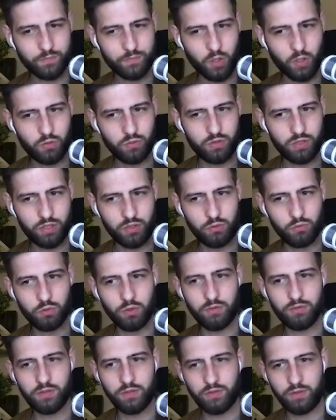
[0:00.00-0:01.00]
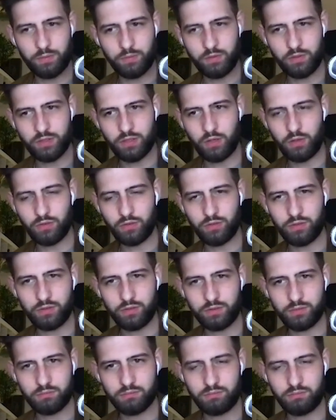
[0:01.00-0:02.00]
und die nur 74.000
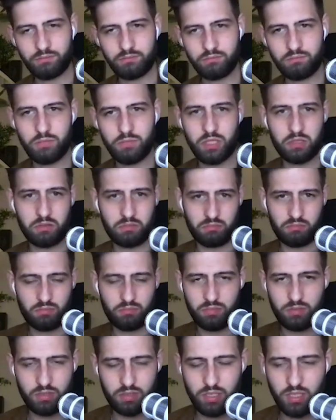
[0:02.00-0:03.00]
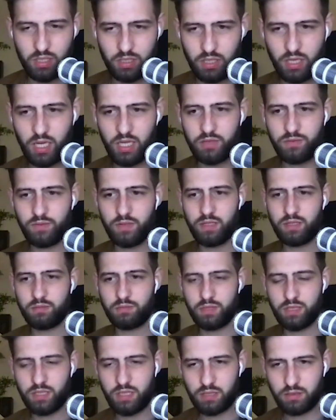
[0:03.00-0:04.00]
mit mit deren Reichweite,
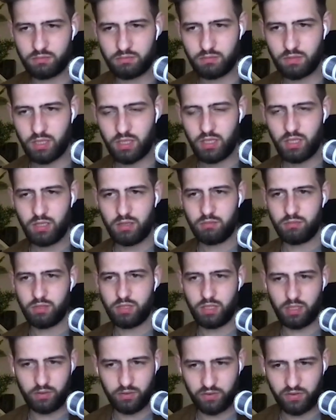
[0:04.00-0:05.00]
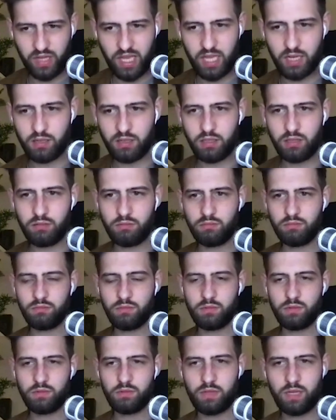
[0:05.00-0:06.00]
mit deren, mit deren Standing
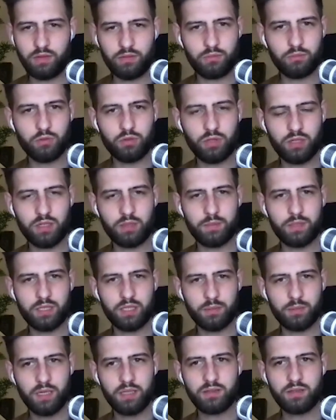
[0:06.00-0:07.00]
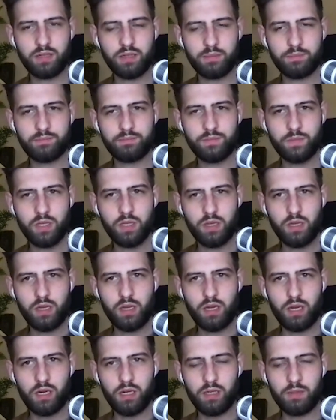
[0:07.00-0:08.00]
letzten Monat damit gemacht haben.
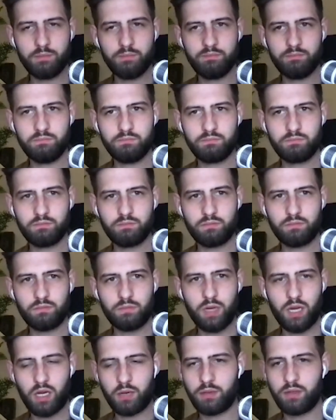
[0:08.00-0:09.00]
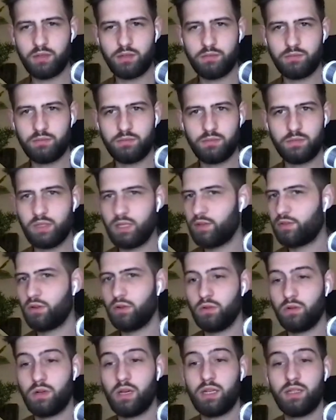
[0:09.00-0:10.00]
Ähm, aber let's
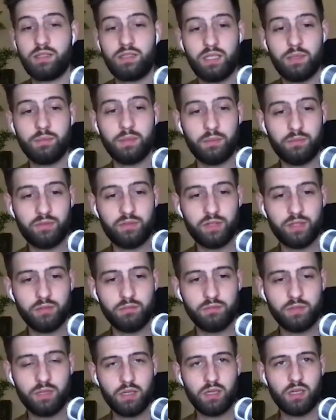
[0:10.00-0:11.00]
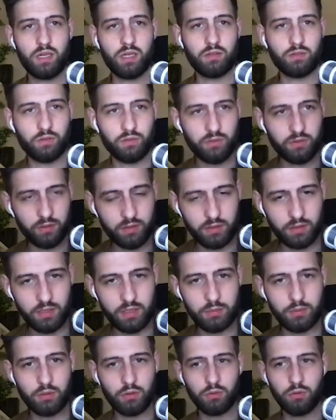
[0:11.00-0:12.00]
go, kann ich jedem empfehlen. Ansonsten
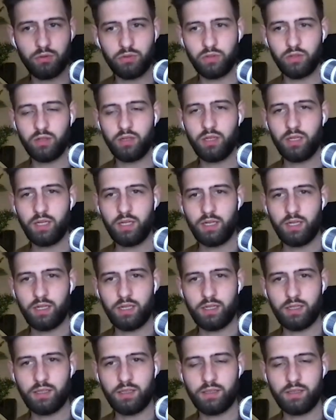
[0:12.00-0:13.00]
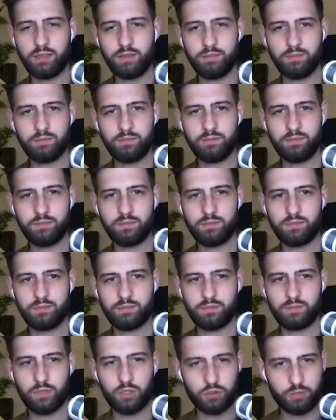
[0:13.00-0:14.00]
liebe Grüße ähm,
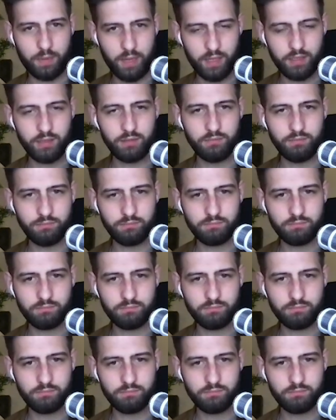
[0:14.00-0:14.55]
nach Spanien.